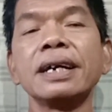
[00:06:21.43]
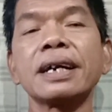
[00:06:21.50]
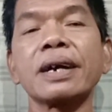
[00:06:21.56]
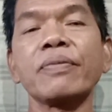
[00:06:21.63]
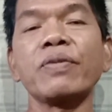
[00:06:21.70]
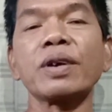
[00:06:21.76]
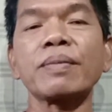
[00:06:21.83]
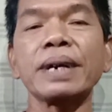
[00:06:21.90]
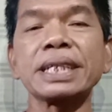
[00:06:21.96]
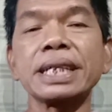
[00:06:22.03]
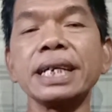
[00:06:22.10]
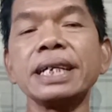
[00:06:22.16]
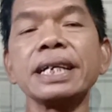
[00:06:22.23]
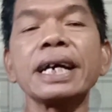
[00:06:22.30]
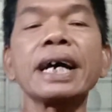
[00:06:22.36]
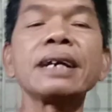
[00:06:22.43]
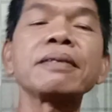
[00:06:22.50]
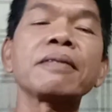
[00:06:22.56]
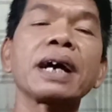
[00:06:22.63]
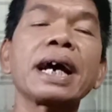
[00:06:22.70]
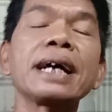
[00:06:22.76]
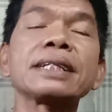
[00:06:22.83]
Reformasi ini
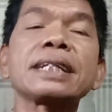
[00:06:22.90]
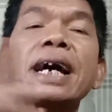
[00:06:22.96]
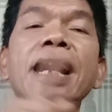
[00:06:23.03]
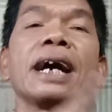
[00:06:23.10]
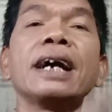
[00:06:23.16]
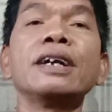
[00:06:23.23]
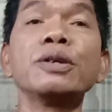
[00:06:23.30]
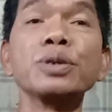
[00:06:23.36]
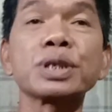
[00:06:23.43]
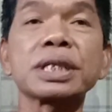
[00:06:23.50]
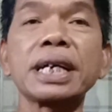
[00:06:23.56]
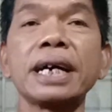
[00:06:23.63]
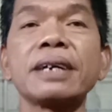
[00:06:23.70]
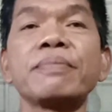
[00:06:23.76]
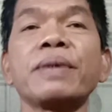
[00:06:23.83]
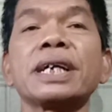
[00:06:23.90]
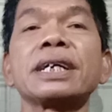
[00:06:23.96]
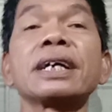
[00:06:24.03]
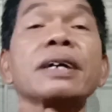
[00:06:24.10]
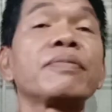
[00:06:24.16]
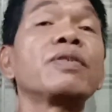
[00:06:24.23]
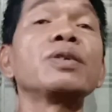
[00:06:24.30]
kan kata halus
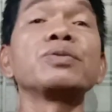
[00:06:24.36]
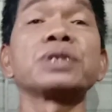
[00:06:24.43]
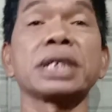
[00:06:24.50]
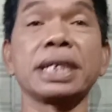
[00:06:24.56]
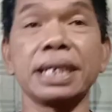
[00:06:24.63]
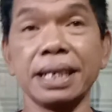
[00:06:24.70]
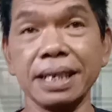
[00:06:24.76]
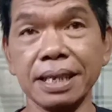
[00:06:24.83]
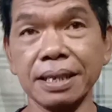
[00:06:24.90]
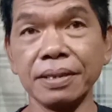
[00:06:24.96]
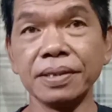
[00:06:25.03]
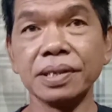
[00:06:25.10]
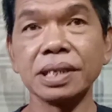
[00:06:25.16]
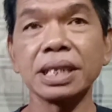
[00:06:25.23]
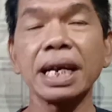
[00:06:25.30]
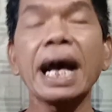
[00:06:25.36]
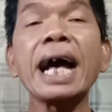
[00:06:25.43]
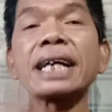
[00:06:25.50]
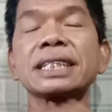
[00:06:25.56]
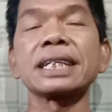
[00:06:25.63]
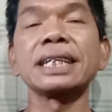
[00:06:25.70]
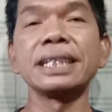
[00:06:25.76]
daripada revolusi. Iya, iya.
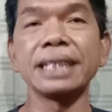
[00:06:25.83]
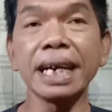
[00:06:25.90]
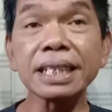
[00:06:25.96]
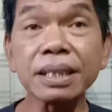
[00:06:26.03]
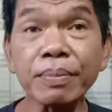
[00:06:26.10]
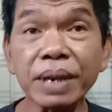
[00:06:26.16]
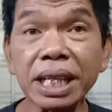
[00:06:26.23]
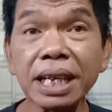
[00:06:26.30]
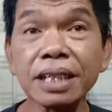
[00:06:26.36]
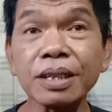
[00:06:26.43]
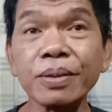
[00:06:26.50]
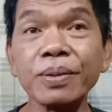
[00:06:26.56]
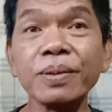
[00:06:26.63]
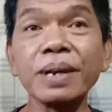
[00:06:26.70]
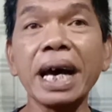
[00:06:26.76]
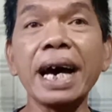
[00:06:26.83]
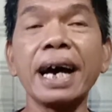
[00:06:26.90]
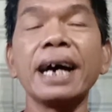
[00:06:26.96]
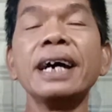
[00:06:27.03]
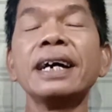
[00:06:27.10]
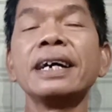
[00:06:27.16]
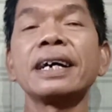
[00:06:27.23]
Aslinya seperti itu.
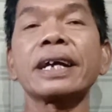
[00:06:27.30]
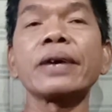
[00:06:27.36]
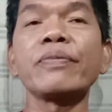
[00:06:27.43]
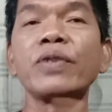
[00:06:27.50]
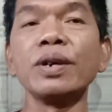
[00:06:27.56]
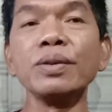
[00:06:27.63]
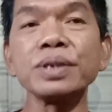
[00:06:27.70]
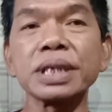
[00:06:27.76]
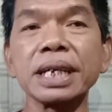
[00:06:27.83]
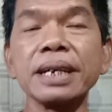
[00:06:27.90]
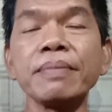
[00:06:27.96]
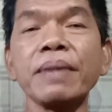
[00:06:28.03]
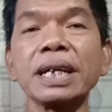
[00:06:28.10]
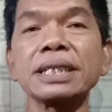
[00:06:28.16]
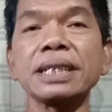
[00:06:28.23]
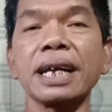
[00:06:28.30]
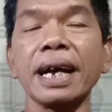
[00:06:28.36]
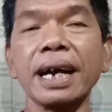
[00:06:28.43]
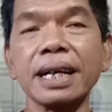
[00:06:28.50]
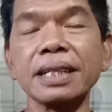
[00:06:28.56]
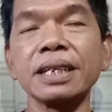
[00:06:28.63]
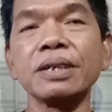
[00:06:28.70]
Lah, iya, revolusi
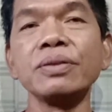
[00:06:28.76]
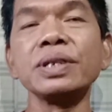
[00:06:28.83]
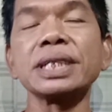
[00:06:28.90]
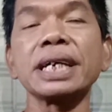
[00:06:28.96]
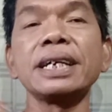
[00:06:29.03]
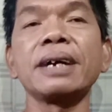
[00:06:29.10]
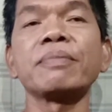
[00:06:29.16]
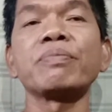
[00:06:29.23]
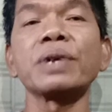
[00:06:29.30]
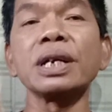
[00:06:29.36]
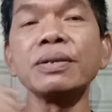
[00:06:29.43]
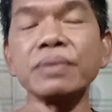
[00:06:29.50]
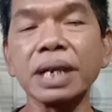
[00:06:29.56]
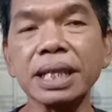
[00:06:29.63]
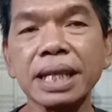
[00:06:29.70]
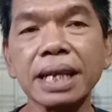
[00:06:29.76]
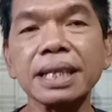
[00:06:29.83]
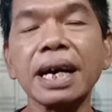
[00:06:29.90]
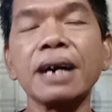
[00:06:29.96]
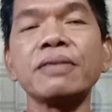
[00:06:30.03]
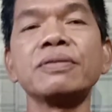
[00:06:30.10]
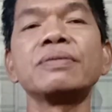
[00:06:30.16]
masyarakat Indonesia yang perlu kita
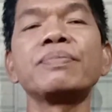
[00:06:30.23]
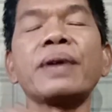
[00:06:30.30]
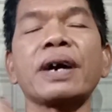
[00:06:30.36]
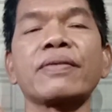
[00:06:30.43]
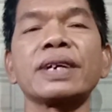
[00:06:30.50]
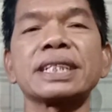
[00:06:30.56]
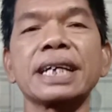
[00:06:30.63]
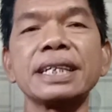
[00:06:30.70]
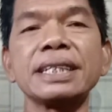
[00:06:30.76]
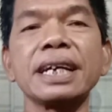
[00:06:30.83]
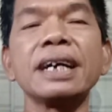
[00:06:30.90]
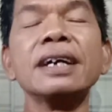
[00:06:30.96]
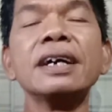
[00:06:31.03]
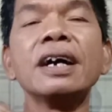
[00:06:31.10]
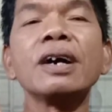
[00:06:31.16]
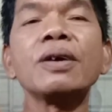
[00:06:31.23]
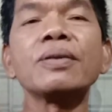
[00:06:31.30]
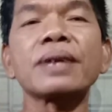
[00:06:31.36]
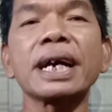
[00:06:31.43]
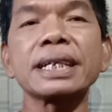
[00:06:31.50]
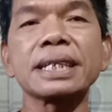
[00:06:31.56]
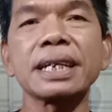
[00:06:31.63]
tahu bahwasanya
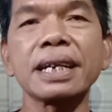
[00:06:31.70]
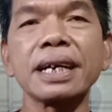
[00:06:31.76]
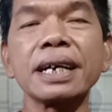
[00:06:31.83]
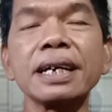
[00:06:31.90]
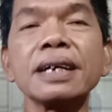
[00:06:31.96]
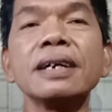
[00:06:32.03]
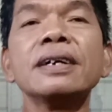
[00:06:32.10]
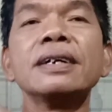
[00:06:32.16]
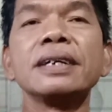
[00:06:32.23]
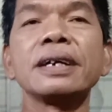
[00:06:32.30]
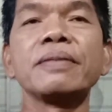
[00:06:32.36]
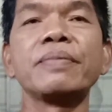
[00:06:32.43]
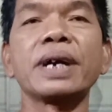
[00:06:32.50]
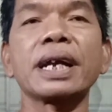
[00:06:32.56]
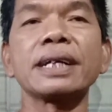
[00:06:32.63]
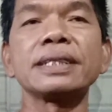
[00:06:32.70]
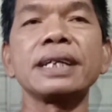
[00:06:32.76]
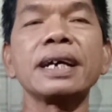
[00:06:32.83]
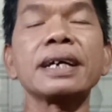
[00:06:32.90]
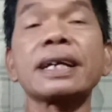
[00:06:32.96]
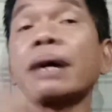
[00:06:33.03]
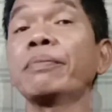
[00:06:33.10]
ora seneng
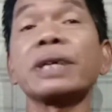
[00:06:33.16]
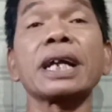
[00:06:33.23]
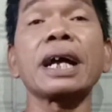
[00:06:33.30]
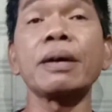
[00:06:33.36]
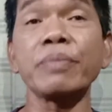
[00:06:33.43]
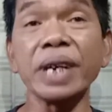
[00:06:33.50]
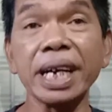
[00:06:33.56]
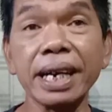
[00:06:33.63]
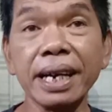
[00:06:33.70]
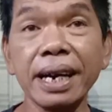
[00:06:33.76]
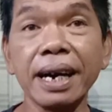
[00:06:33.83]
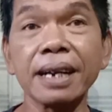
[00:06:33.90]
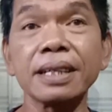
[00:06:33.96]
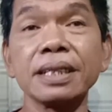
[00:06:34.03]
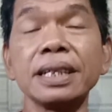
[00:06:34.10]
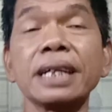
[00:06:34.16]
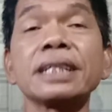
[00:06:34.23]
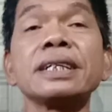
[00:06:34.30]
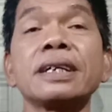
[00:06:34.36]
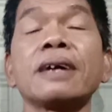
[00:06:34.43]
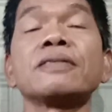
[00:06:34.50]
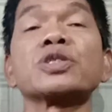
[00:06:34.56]
ibaratnya rame-rame, artinya
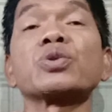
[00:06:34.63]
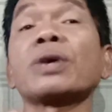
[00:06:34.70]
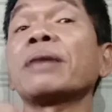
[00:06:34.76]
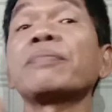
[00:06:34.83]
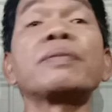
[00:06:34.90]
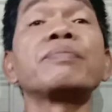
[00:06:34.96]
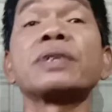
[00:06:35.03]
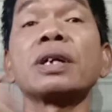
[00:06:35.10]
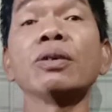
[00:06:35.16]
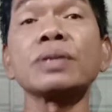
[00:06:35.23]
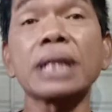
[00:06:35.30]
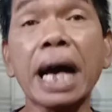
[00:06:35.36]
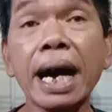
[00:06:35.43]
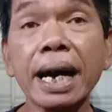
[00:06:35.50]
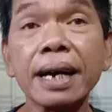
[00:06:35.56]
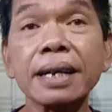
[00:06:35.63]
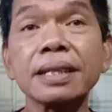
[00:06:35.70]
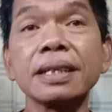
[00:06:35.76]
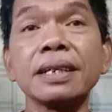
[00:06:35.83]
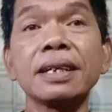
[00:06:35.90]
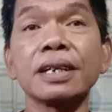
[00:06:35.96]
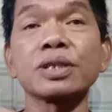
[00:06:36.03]
tidak suka pemberontak,
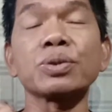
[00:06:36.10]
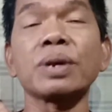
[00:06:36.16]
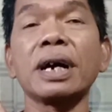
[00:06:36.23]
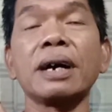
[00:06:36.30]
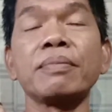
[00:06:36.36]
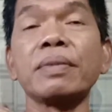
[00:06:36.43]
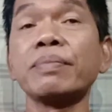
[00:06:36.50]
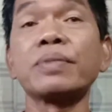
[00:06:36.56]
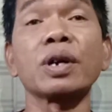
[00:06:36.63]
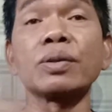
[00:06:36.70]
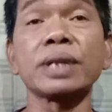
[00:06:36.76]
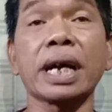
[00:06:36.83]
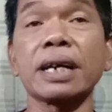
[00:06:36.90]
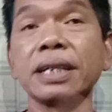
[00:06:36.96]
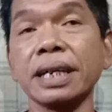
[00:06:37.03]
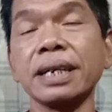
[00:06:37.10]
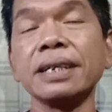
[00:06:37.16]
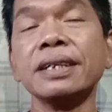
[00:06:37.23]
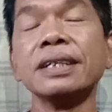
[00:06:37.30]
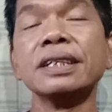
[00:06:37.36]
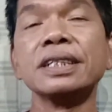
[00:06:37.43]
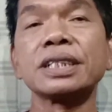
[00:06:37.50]
tidak suka memberontak ini
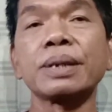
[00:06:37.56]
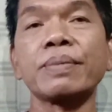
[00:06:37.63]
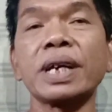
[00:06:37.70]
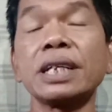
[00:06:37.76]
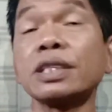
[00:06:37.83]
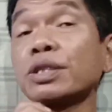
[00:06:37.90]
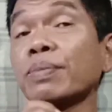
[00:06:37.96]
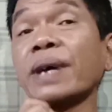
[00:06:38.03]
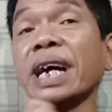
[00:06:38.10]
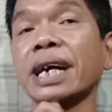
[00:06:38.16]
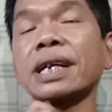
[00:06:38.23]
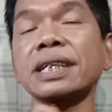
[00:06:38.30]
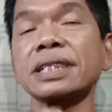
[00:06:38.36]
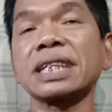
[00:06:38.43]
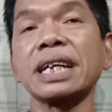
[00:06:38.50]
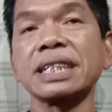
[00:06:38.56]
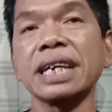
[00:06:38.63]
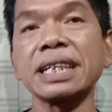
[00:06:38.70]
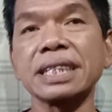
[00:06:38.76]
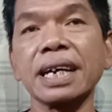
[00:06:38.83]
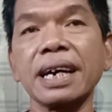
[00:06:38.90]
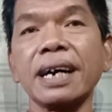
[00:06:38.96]
sebenarnya sebagian kecil
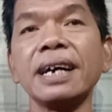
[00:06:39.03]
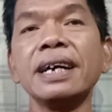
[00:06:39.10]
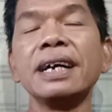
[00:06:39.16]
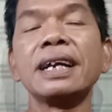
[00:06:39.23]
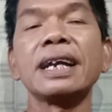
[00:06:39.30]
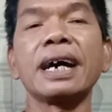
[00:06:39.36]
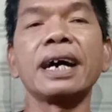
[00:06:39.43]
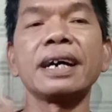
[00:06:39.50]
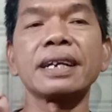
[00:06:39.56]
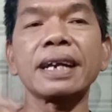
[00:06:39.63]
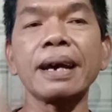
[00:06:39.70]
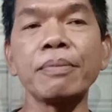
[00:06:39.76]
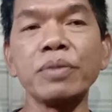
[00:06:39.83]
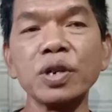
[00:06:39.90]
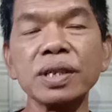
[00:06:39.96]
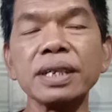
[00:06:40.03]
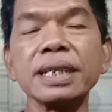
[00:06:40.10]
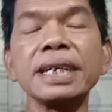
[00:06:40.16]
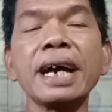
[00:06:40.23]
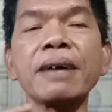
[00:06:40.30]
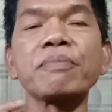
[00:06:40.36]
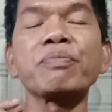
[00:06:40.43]
saja. lah. namun
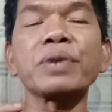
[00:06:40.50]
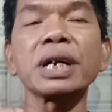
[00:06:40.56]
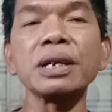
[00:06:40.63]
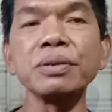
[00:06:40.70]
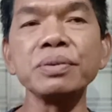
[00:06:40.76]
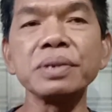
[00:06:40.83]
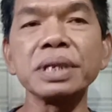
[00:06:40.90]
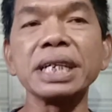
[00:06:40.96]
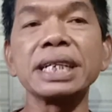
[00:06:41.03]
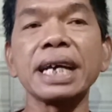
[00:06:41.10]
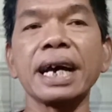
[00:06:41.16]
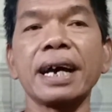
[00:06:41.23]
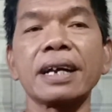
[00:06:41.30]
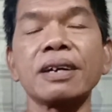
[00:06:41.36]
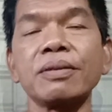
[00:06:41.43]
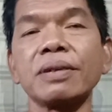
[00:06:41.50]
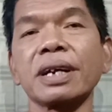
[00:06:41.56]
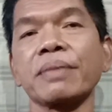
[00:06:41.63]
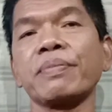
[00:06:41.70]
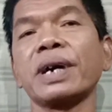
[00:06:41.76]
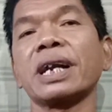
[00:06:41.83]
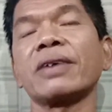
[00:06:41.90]
yang perlu didengar
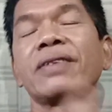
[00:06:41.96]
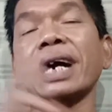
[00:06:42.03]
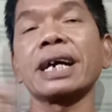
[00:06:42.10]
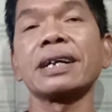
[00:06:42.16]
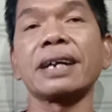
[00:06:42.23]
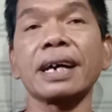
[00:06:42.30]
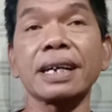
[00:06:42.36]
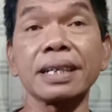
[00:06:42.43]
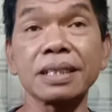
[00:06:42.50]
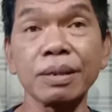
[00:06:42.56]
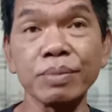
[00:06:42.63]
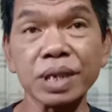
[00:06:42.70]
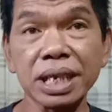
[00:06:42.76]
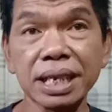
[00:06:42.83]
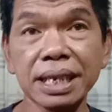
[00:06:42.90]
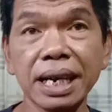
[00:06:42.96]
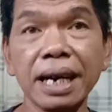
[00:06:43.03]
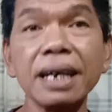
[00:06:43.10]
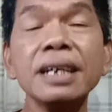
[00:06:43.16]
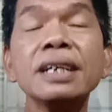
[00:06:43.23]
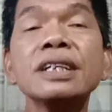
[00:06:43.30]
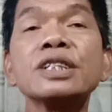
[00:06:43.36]
oleh para wakil rakyat
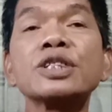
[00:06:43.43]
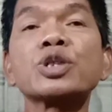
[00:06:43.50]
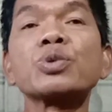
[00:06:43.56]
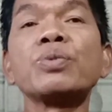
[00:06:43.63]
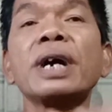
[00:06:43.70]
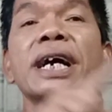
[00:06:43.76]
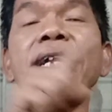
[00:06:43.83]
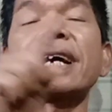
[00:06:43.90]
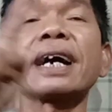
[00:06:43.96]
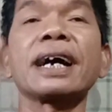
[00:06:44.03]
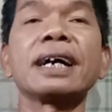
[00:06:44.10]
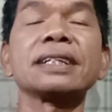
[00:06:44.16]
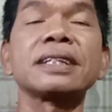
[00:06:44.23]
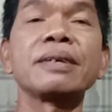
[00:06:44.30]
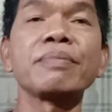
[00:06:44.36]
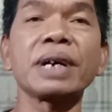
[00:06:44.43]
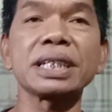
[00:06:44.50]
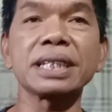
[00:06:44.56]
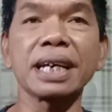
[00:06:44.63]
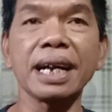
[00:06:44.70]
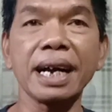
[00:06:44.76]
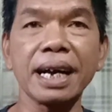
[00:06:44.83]
semestinya suara hati
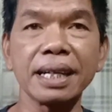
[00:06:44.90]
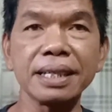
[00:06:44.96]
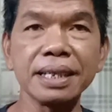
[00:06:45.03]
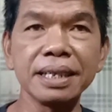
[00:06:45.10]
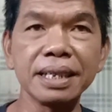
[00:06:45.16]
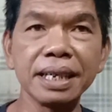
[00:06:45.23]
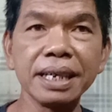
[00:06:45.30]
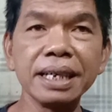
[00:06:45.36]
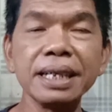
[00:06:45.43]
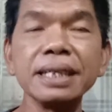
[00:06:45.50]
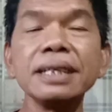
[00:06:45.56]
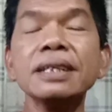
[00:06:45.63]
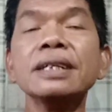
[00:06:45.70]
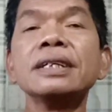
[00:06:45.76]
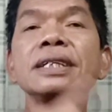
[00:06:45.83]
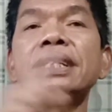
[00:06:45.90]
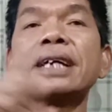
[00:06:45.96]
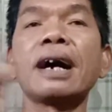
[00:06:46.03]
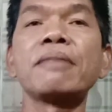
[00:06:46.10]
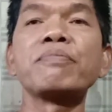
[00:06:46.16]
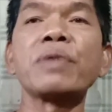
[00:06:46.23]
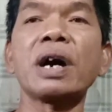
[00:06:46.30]
masyarakat ini
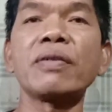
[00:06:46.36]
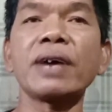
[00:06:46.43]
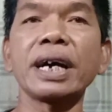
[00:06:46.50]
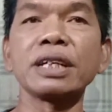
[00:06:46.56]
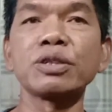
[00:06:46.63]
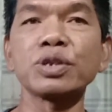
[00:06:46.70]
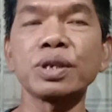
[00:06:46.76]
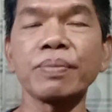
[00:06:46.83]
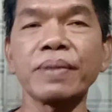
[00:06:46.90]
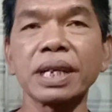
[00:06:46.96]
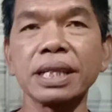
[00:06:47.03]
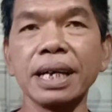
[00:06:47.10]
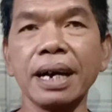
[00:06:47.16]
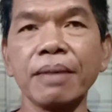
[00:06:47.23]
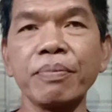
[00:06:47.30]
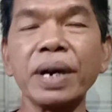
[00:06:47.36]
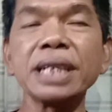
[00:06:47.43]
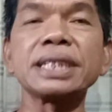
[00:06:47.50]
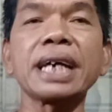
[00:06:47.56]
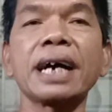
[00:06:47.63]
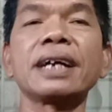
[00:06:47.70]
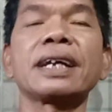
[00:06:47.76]
yang bawah itu seperti apa,
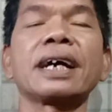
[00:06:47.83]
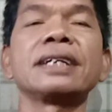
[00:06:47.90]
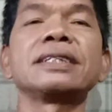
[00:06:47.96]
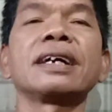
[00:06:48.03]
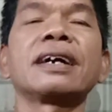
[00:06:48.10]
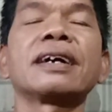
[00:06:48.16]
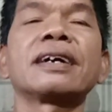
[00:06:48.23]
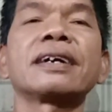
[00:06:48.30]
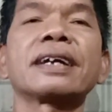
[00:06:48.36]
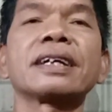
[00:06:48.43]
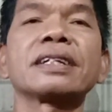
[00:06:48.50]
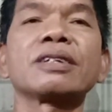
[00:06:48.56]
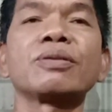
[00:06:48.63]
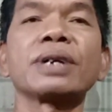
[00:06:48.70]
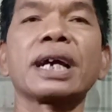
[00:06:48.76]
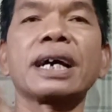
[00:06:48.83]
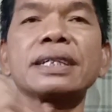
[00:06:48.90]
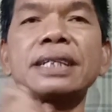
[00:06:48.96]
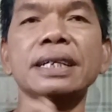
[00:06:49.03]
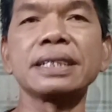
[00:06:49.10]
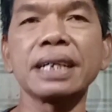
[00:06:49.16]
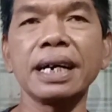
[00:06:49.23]
jangan hanya retorika
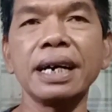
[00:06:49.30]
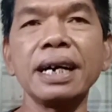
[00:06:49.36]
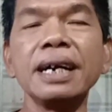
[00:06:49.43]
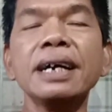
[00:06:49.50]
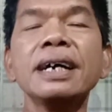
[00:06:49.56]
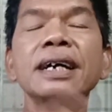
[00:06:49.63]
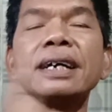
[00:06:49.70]
saja.